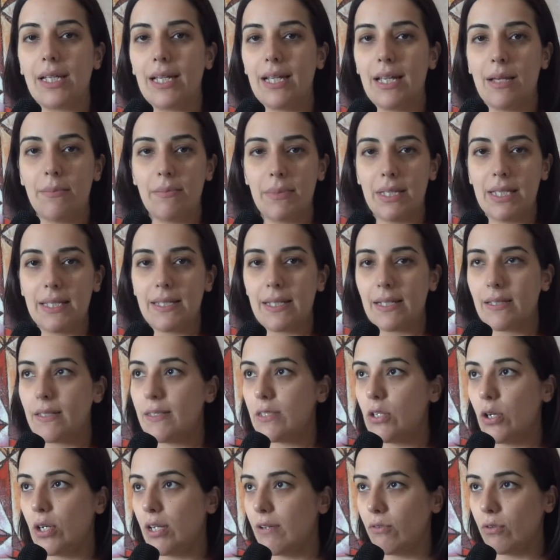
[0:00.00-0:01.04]
che
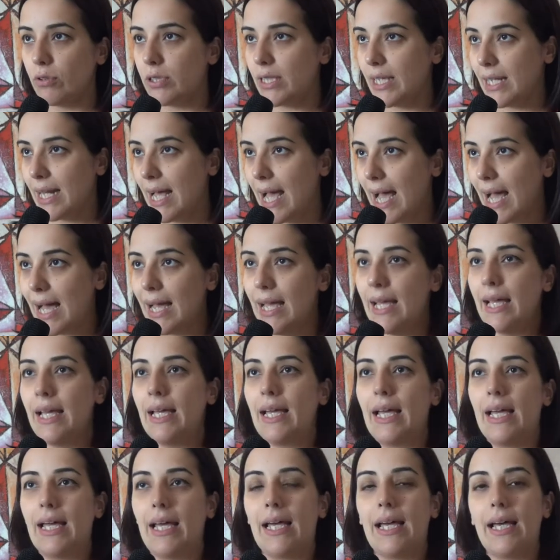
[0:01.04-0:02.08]
l'amministrazione voterà
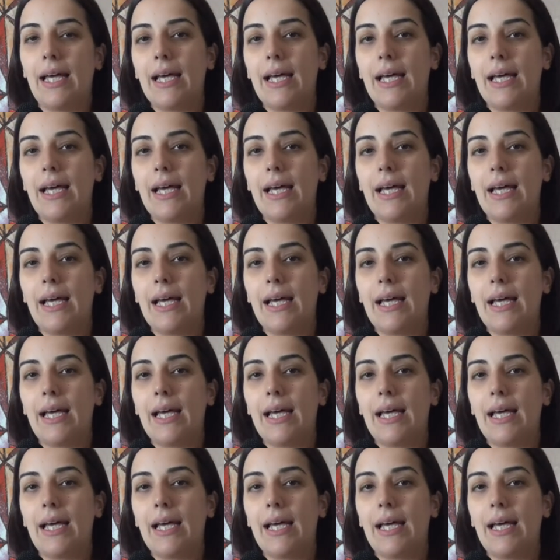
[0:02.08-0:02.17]
eh,